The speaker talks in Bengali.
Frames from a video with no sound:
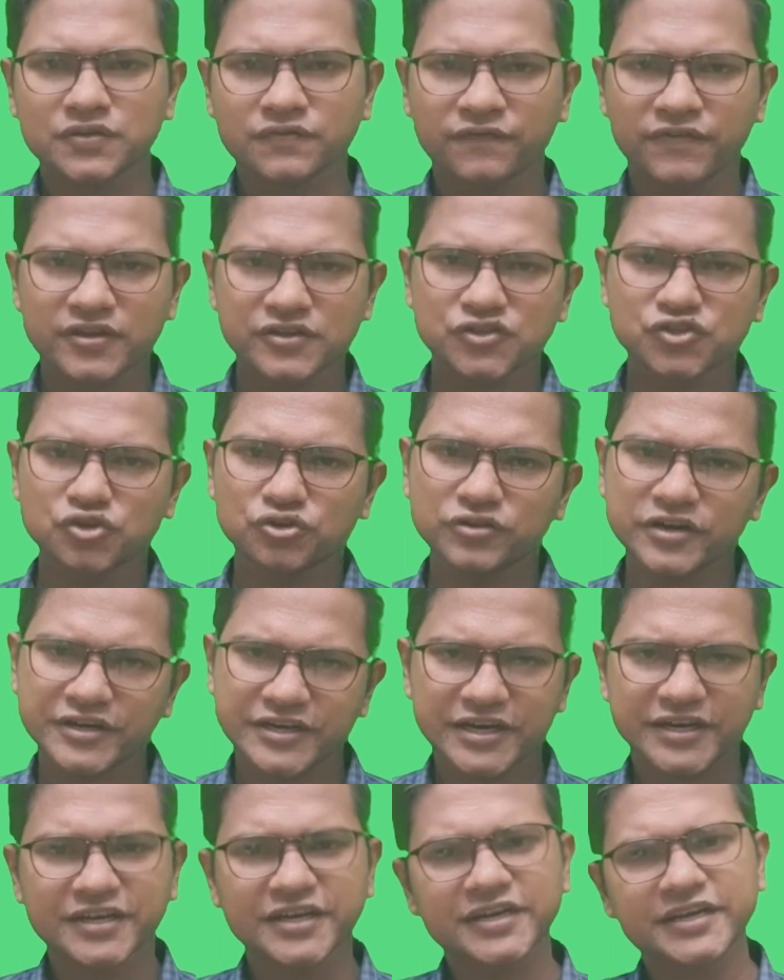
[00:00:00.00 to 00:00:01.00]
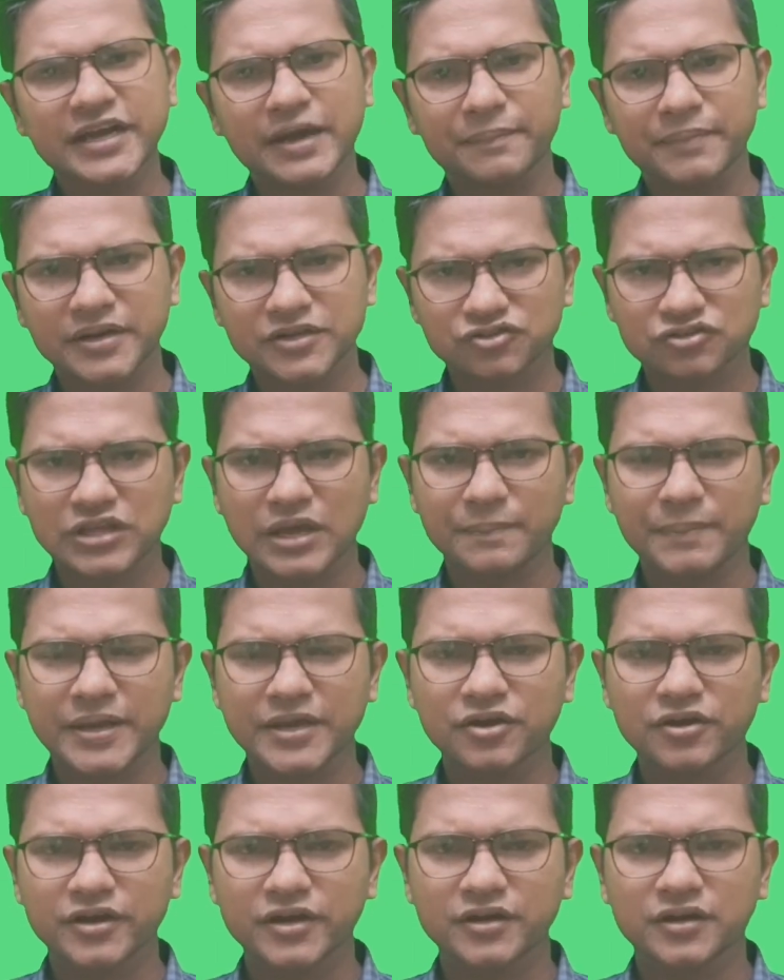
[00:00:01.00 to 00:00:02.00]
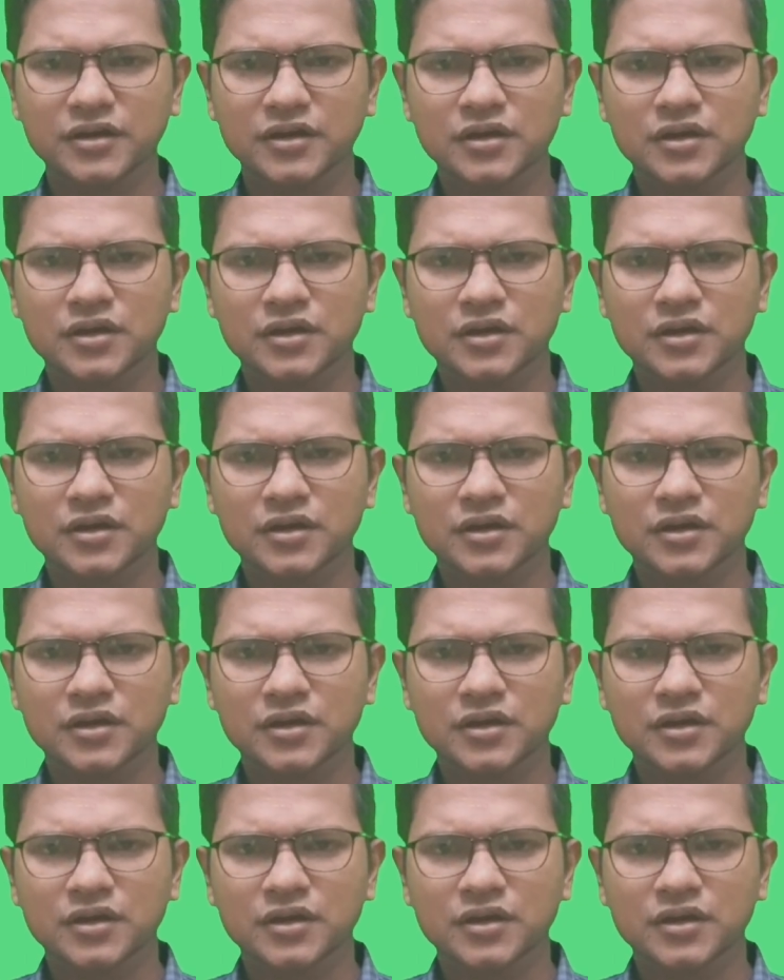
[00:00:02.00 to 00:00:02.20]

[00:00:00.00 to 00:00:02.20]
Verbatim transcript: ফ্রেন্ডস ছোট এই টেকনিকটি আপনারা যদি অ্যাপ্লাই করেন